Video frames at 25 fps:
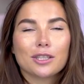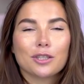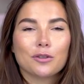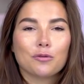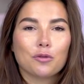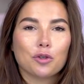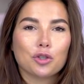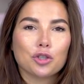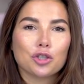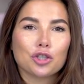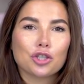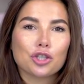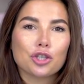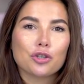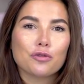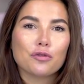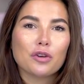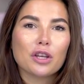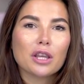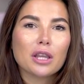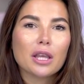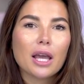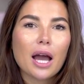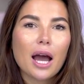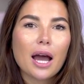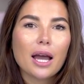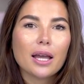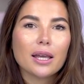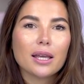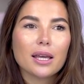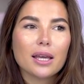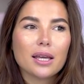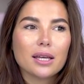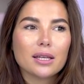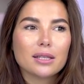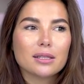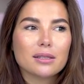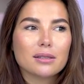сегодняшнего дня
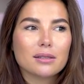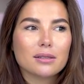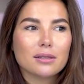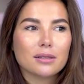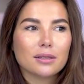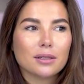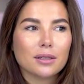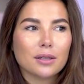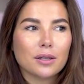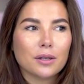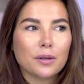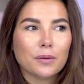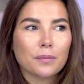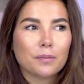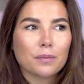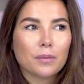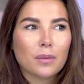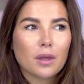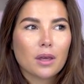есть э,